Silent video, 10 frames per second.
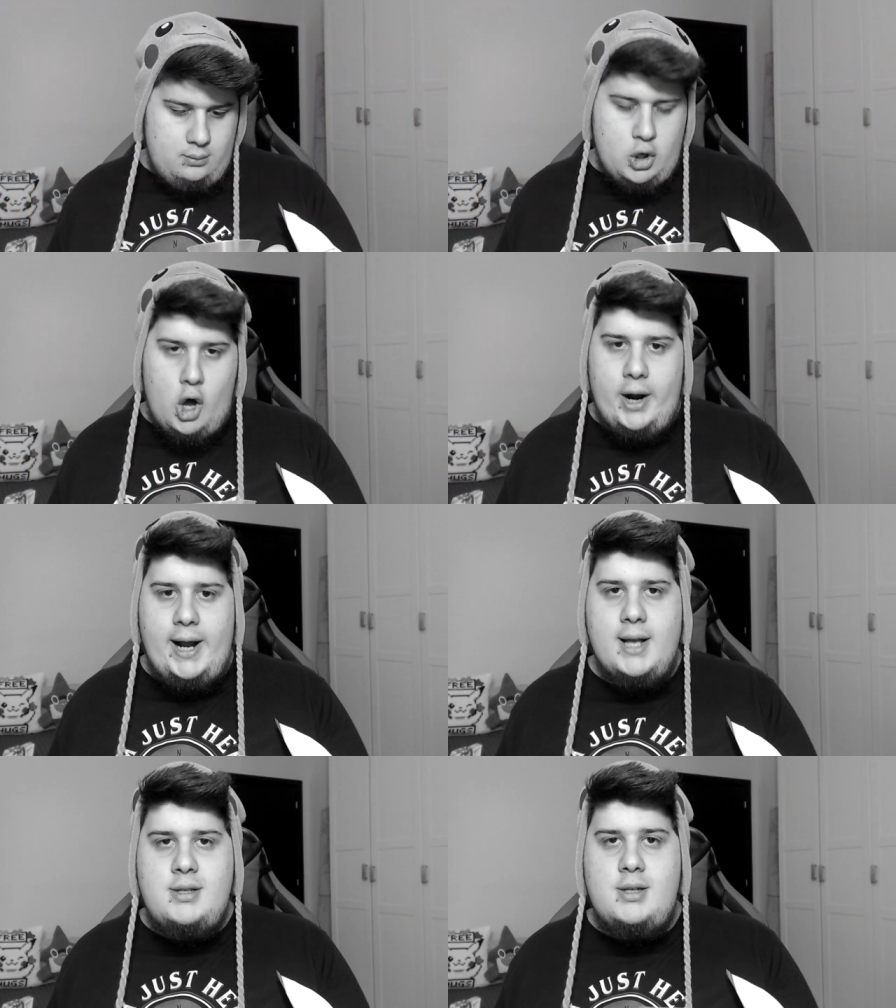No,
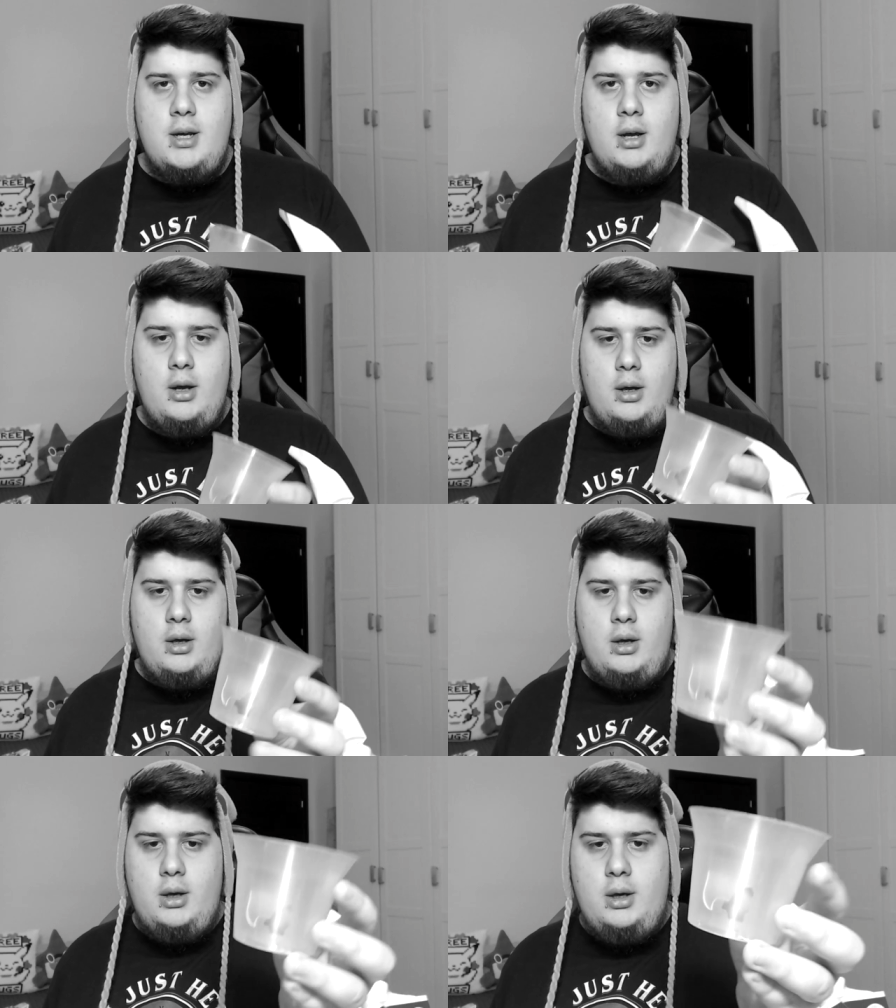ragazzi.
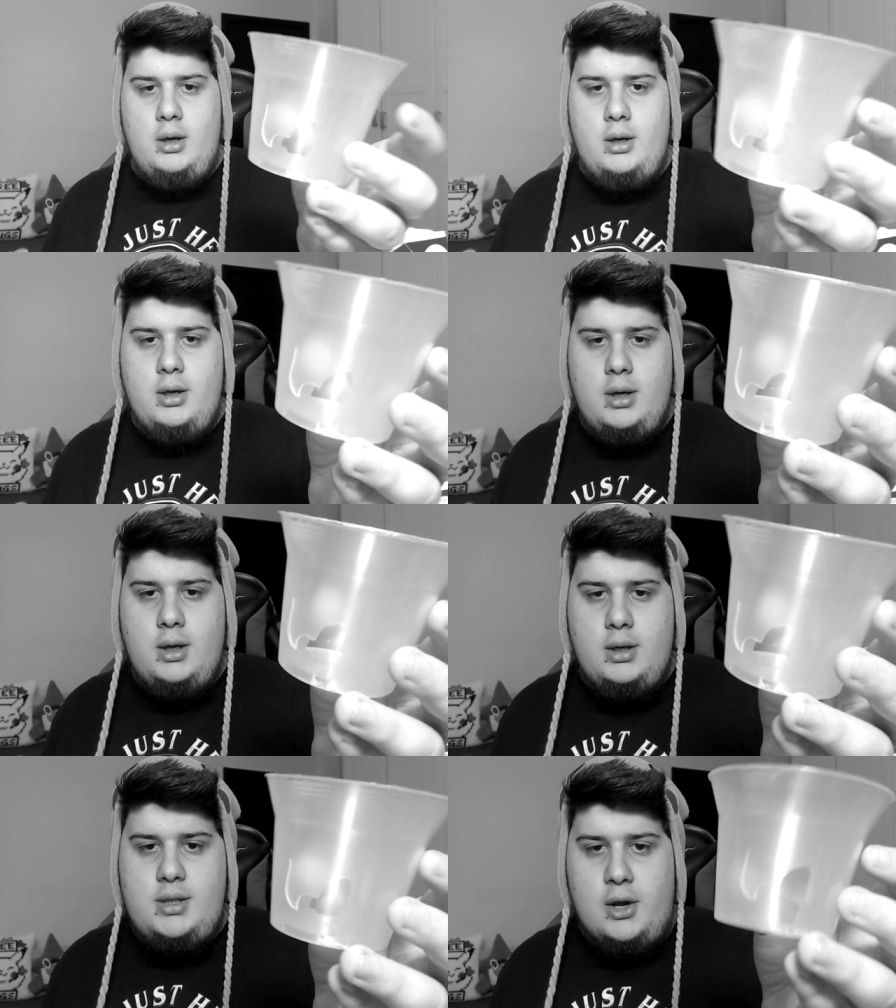
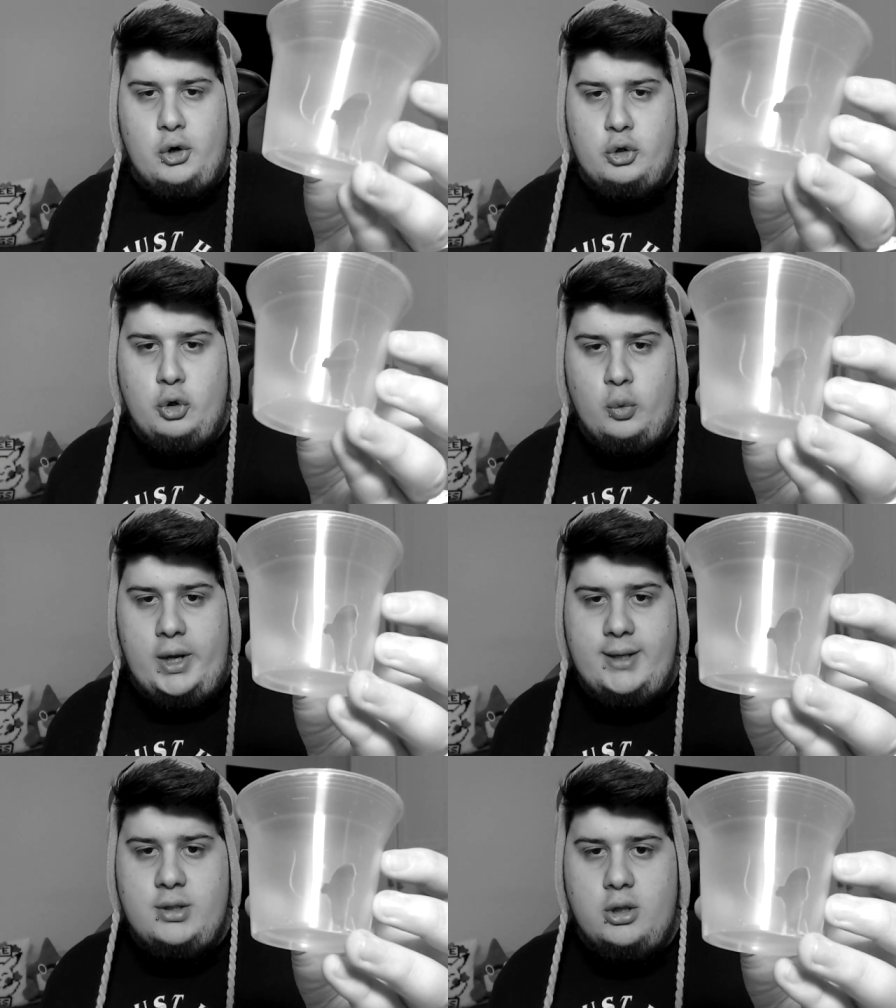Si è rotto
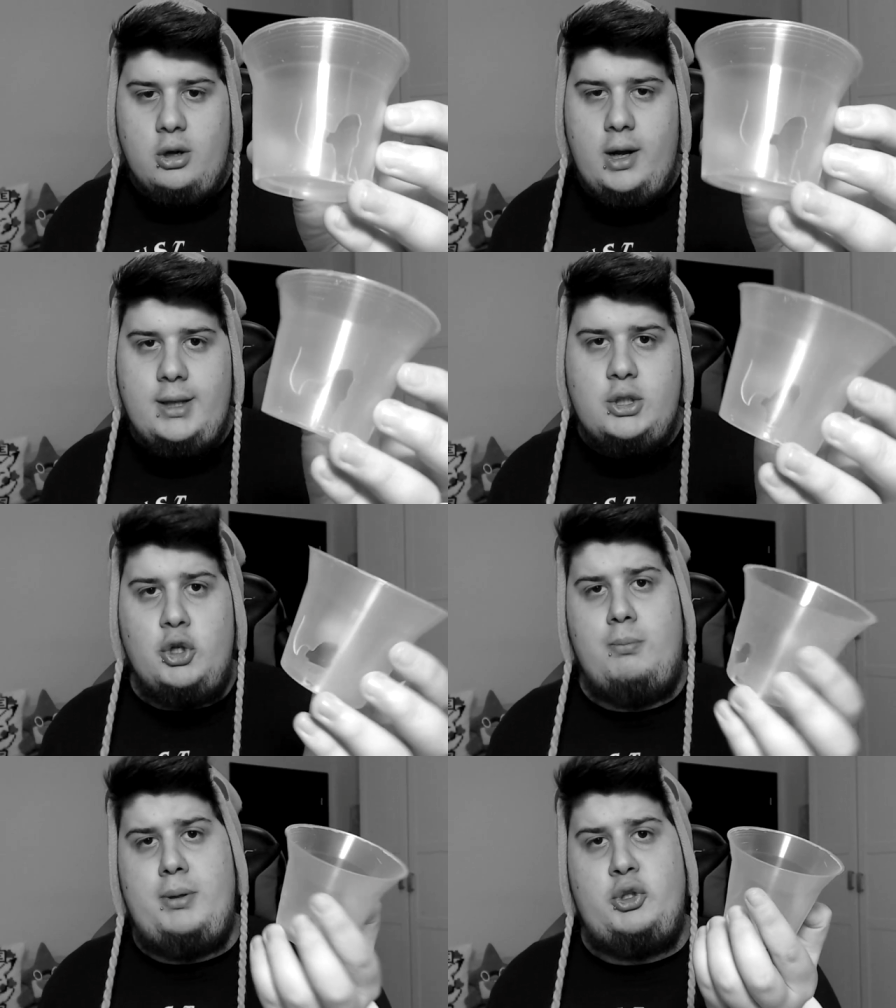questo. Adesso
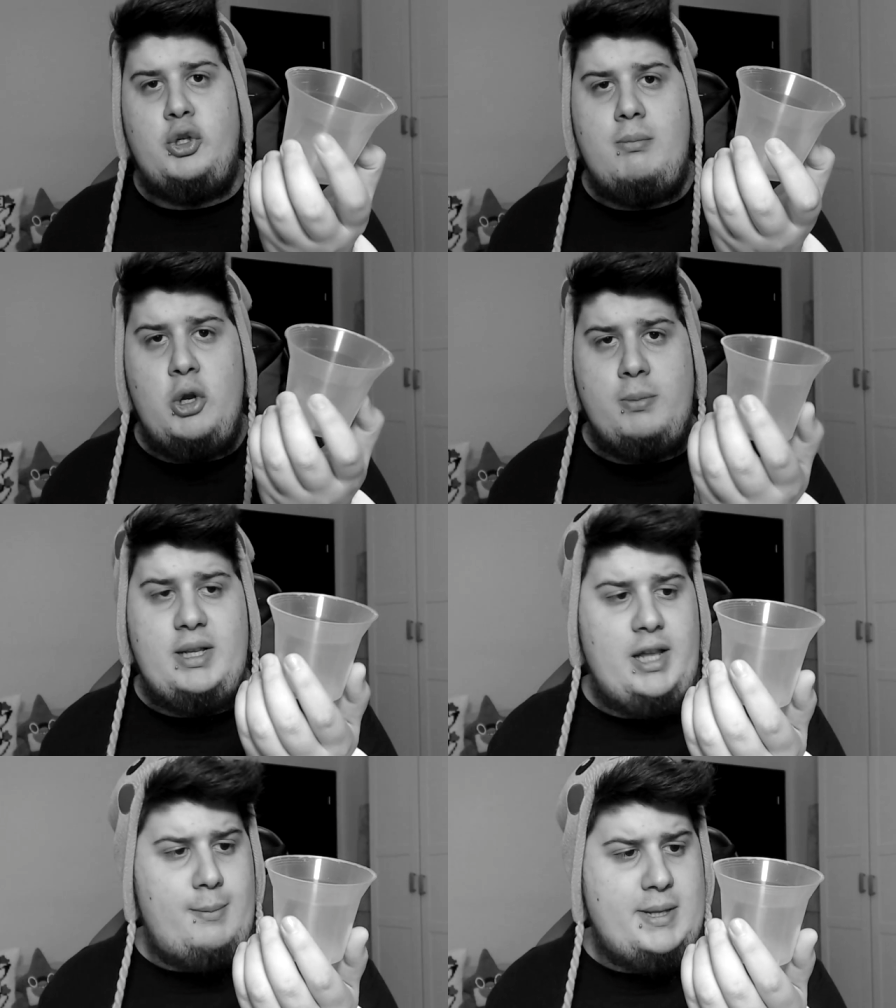non posso nemmeno
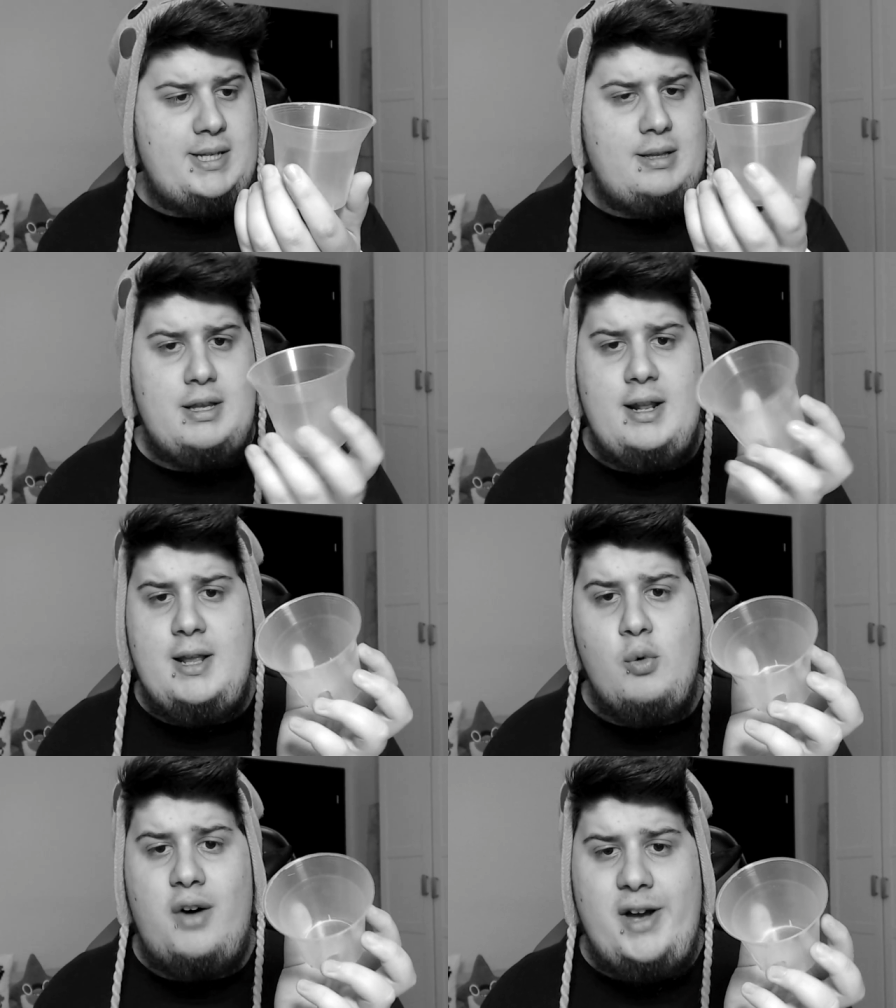mettere i pezzettini di
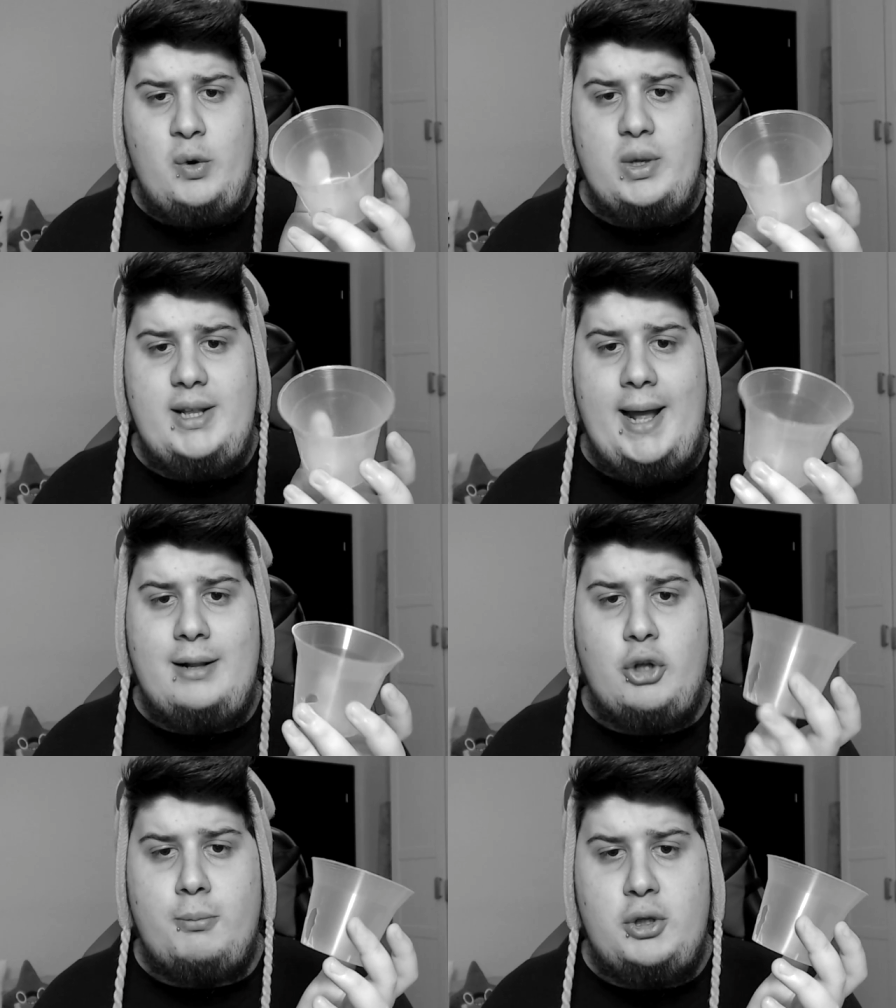uova qui
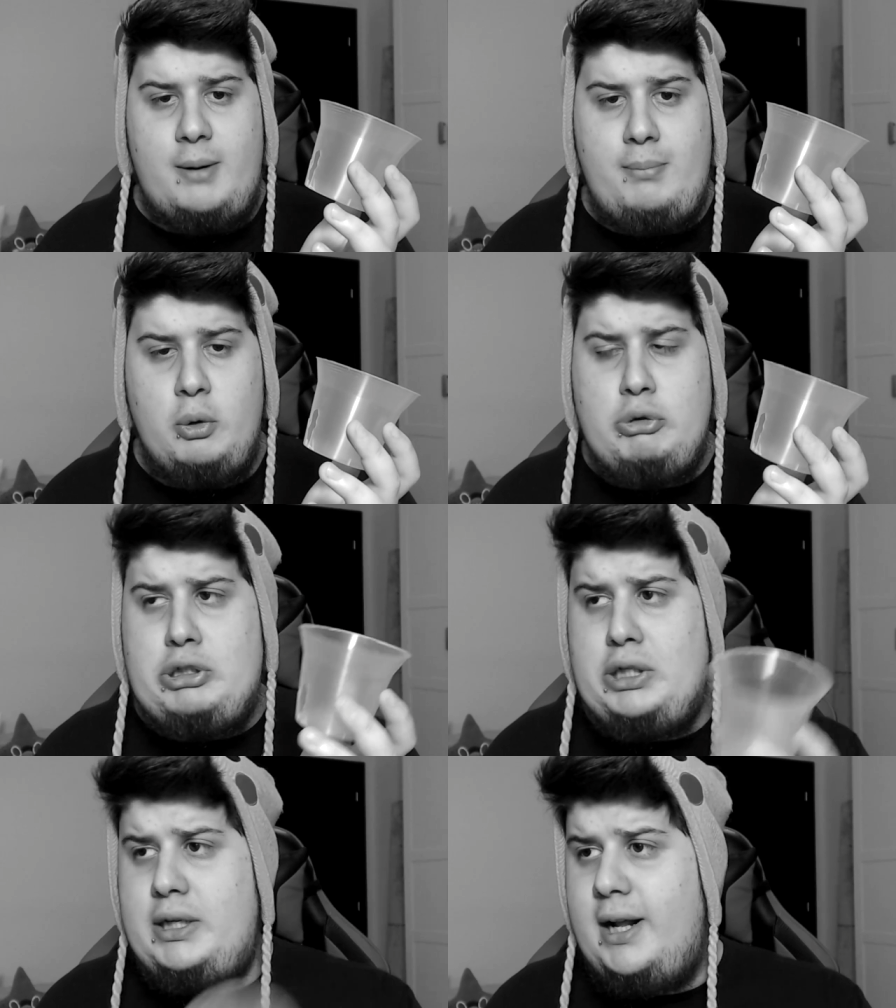dentro. Potrebbero
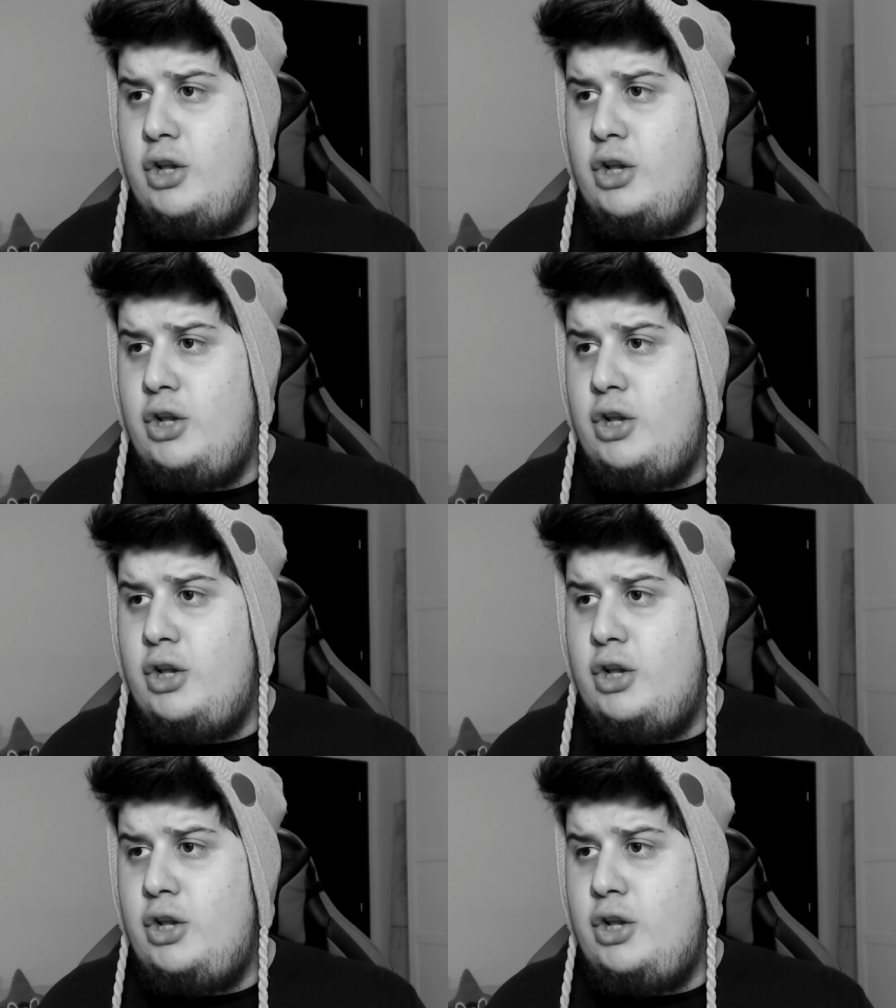uscire.